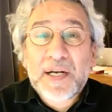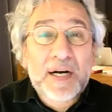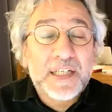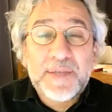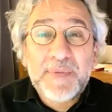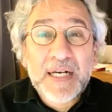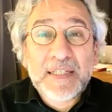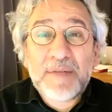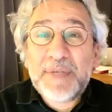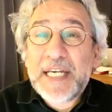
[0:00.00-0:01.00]

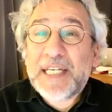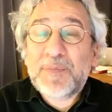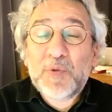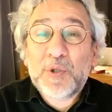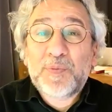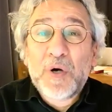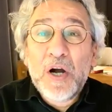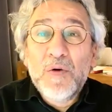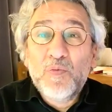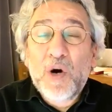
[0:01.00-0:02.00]
hakimlerden bir ekip kurup
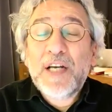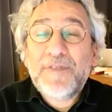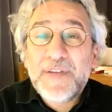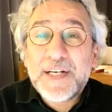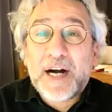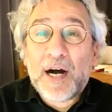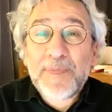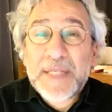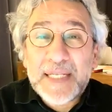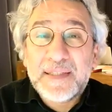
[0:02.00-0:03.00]
muhalifleri
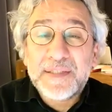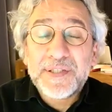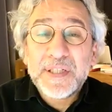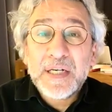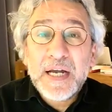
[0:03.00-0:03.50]
hapsettir.